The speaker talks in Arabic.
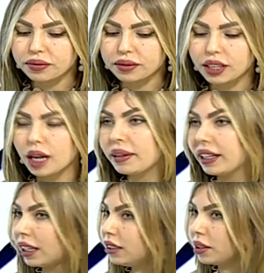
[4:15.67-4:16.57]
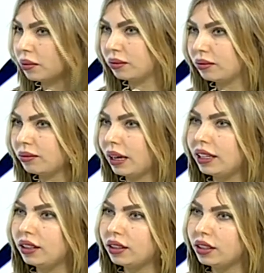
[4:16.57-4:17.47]
دائما يقدم مع
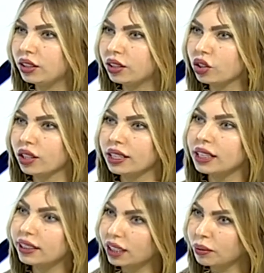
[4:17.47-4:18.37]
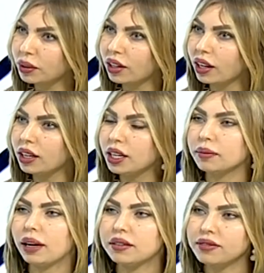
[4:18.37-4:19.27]
الشخصيات بالضبط. الكبيره
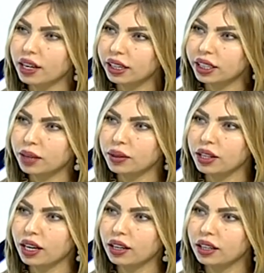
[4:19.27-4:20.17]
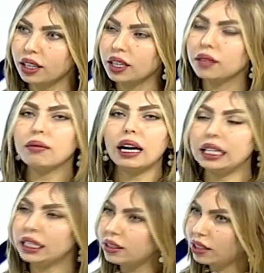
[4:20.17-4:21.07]
مع الفرق الكبيره خصوصا في ملعب الشعب مع
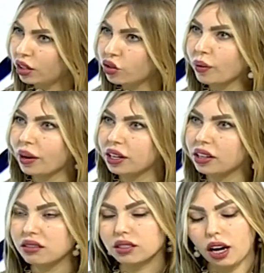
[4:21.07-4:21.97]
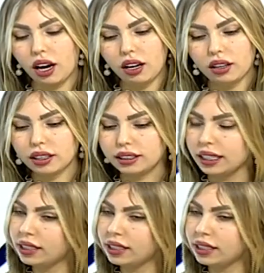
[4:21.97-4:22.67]
الانديه الجماهيريه صح تحسه